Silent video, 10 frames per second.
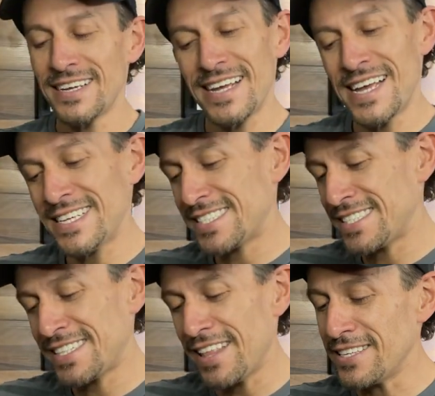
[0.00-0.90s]

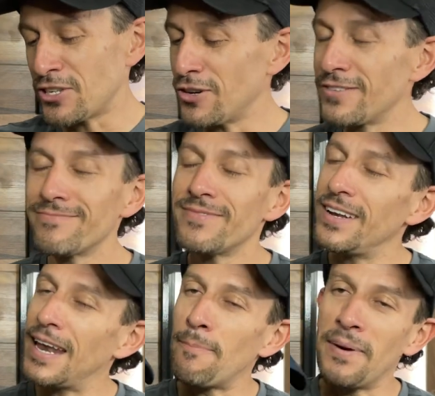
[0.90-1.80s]
Esta edición
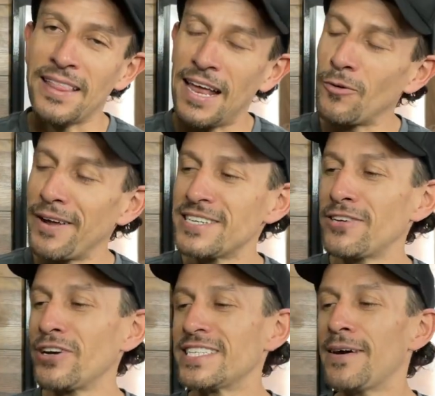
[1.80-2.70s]
la perdí alguna vez en
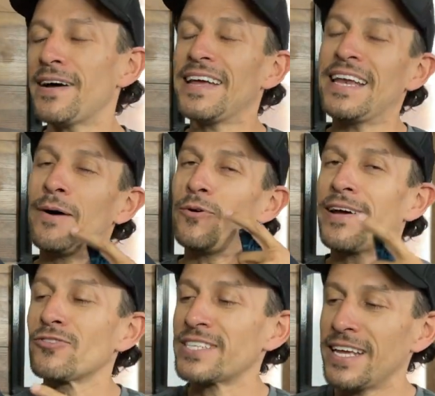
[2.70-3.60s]
Orizaba y la volví a
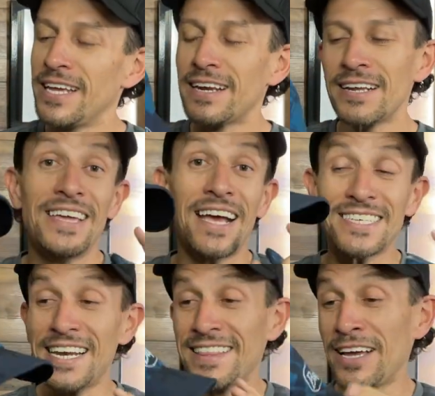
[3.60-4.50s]
conseguir y
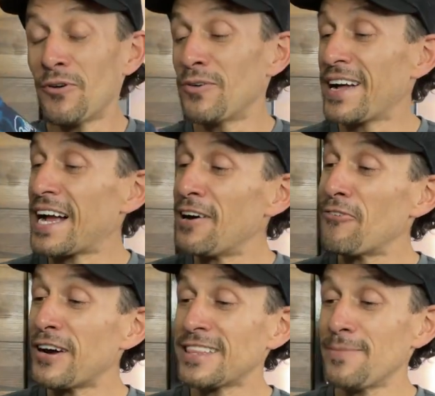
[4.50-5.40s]
casi la tengo en una caja
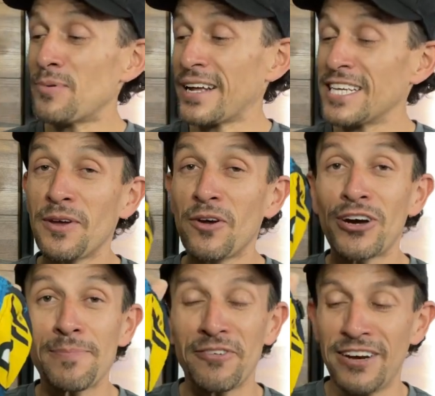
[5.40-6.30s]
fuerte porque
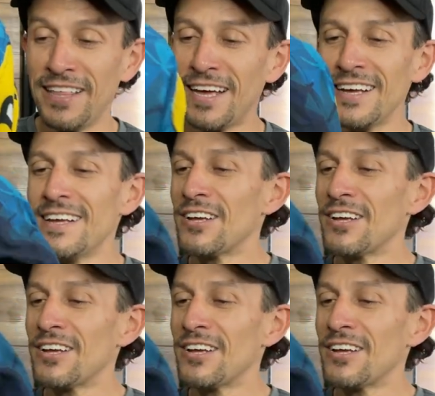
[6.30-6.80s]
gorra preferida,